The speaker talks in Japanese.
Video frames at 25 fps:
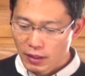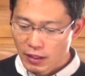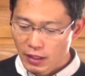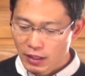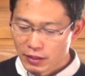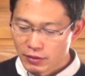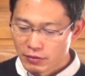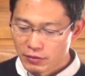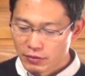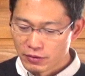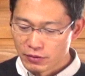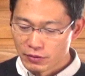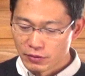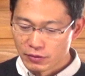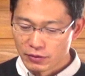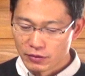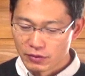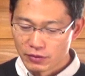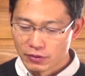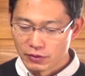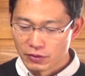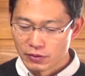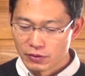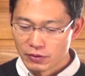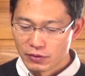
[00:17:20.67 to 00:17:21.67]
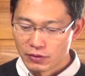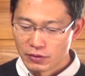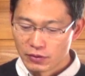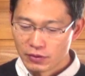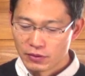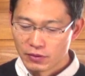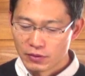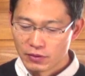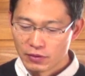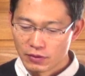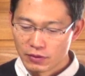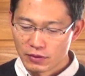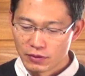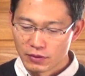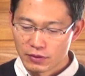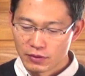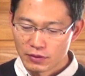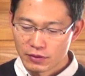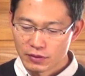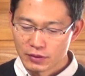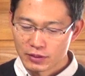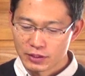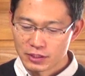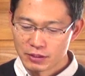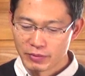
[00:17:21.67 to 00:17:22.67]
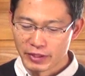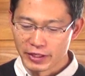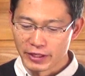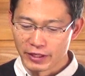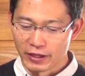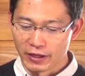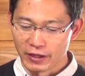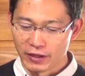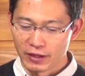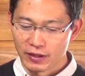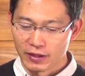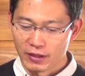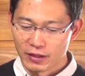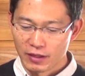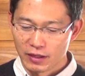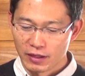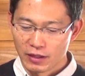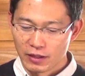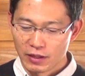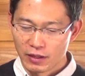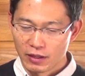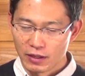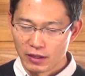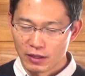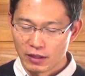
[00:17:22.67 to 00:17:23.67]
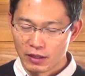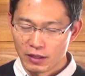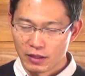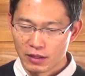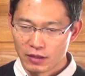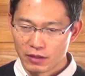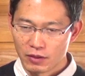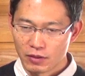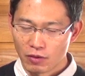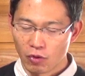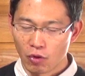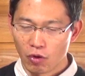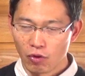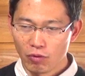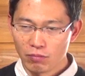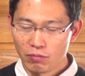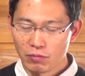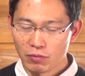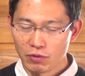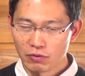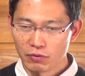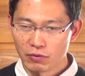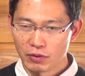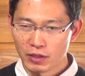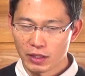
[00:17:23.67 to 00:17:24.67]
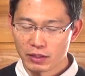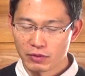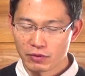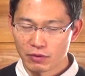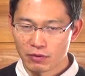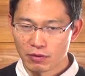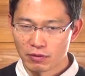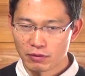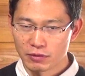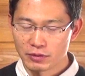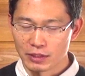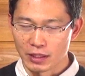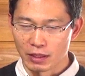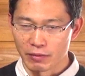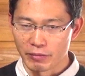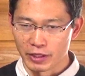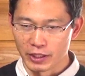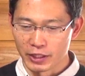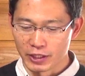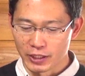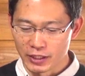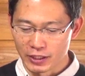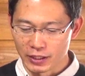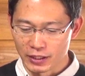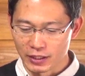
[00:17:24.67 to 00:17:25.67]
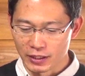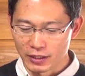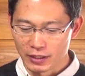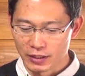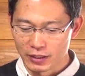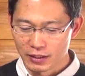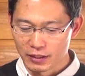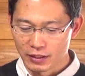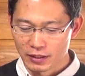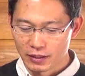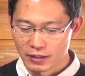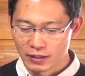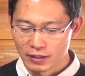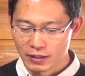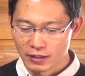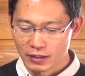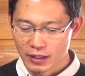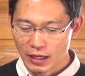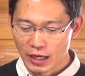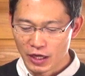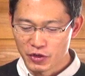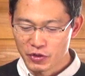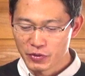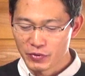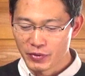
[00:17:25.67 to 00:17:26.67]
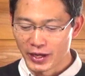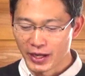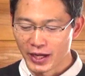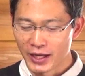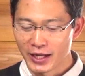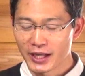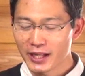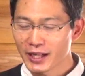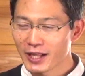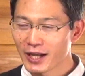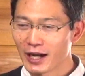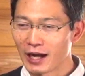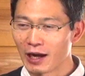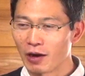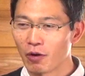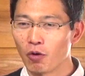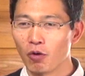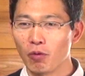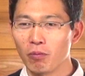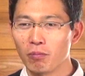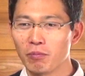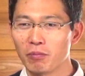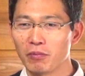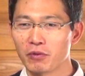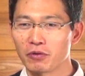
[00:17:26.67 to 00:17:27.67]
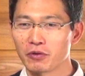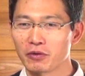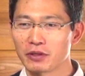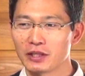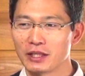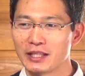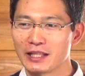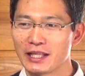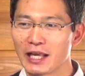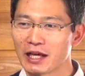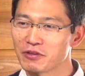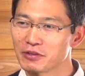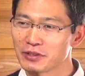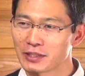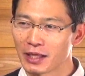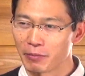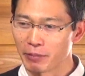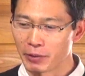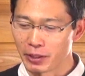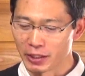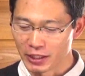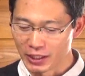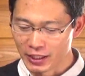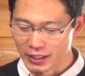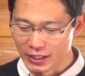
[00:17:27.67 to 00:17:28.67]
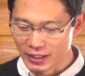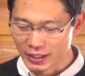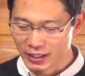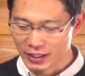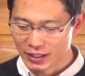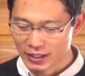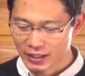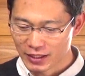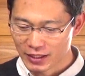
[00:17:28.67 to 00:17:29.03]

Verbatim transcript: あのつまりね本物が残るためにあるいはあなたが本物になるために